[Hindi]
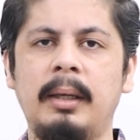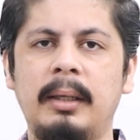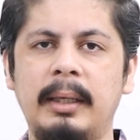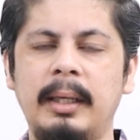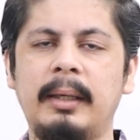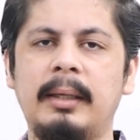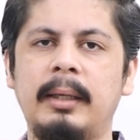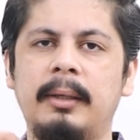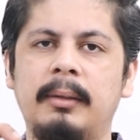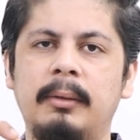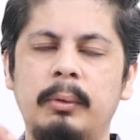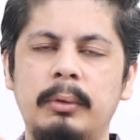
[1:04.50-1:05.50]

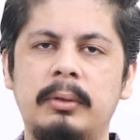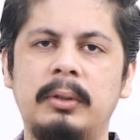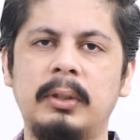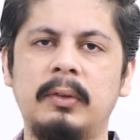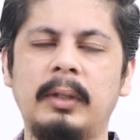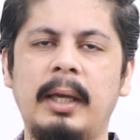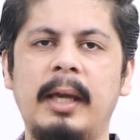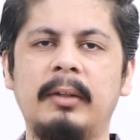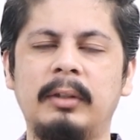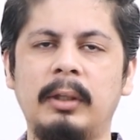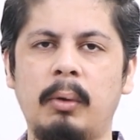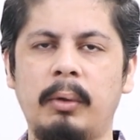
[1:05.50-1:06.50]
लेकिन कुछ चीज़ें
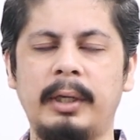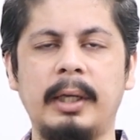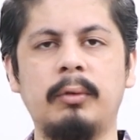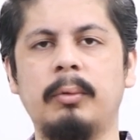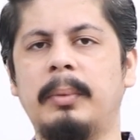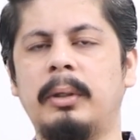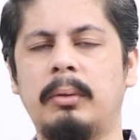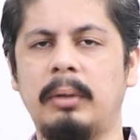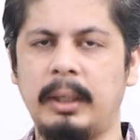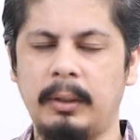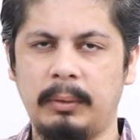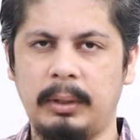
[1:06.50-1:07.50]
ऐसी हो रही हैं जो
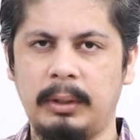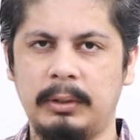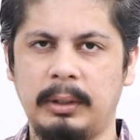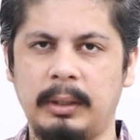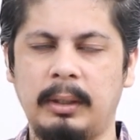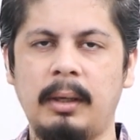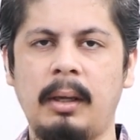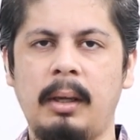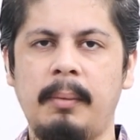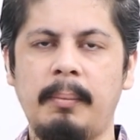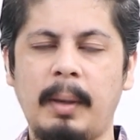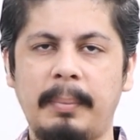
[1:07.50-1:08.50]
बिल्कुल नहीं होनी चाहिए
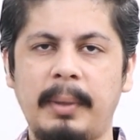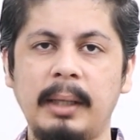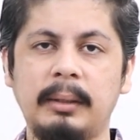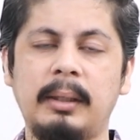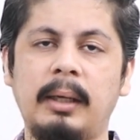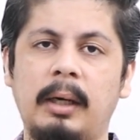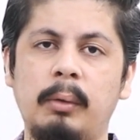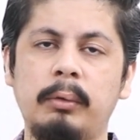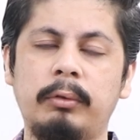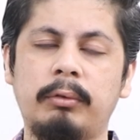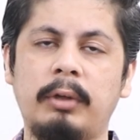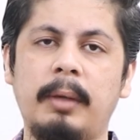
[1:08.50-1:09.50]
मैं बात कर रहा हूँ
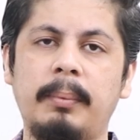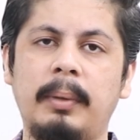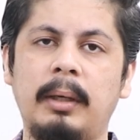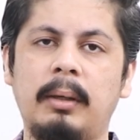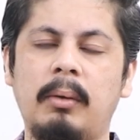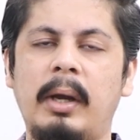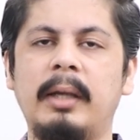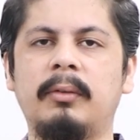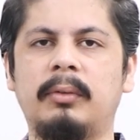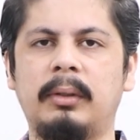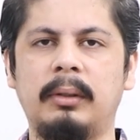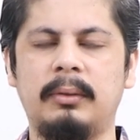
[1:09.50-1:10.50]
स्टेबल
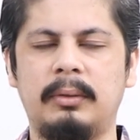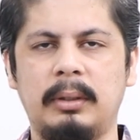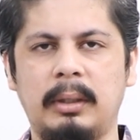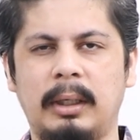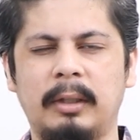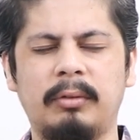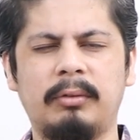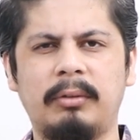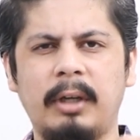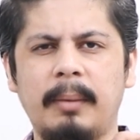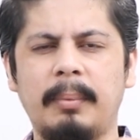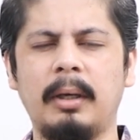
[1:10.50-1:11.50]
कॉइन्स की जी हाँ
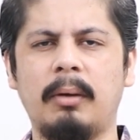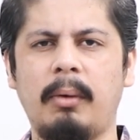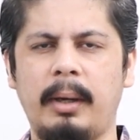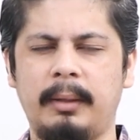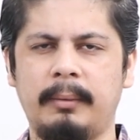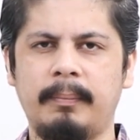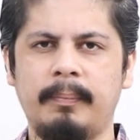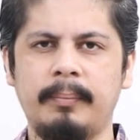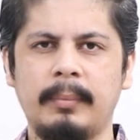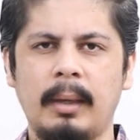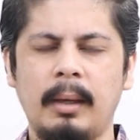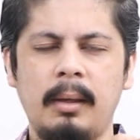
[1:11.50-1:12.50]
स्टेबल कॉइन
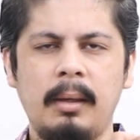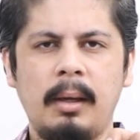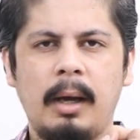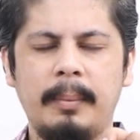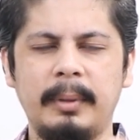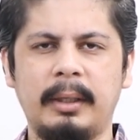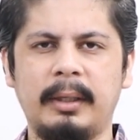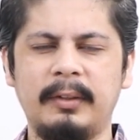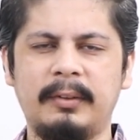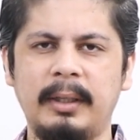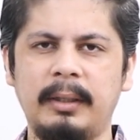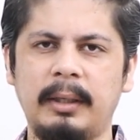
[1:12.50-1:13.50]
अभी
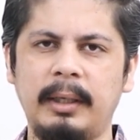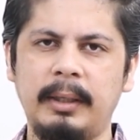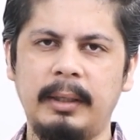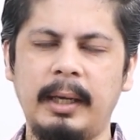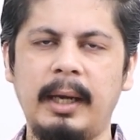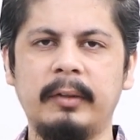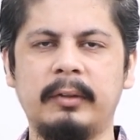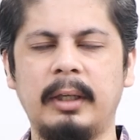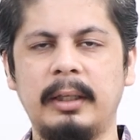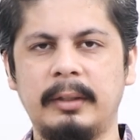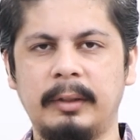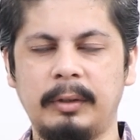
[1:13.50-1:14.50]
रिसेंटली नया
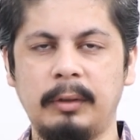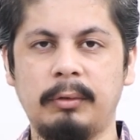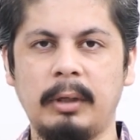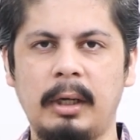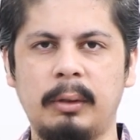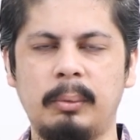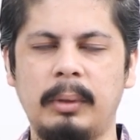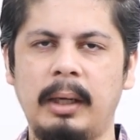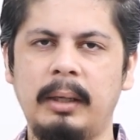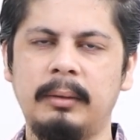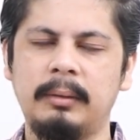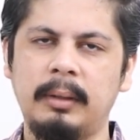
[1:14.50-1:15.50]
साल जैसे ही स्टार्ट हुआ
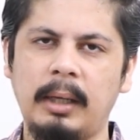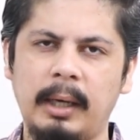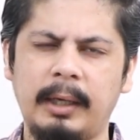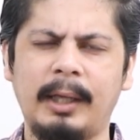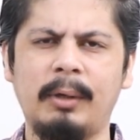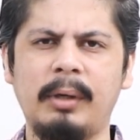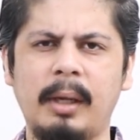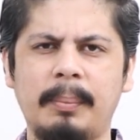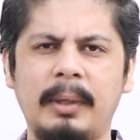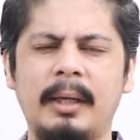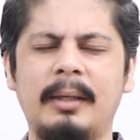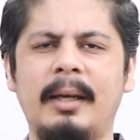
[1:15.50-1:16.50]
कार्डेनो ने
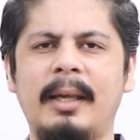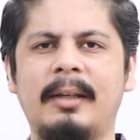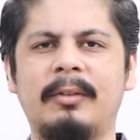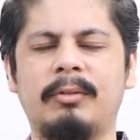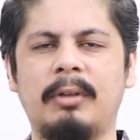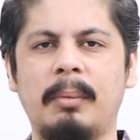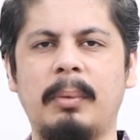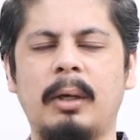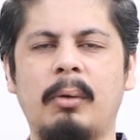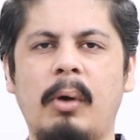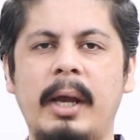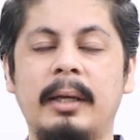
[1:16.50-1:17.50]
अपना एक स्टेबल
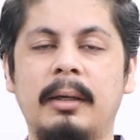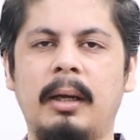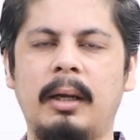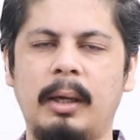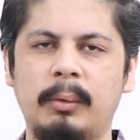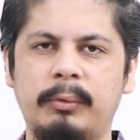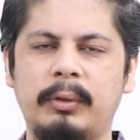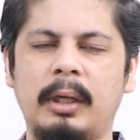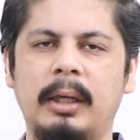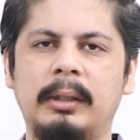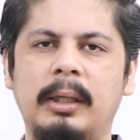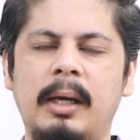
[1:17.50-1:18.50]
कॉइन अनाउंस
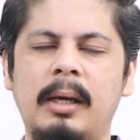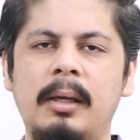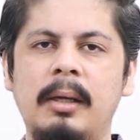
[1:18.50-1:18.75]
किया था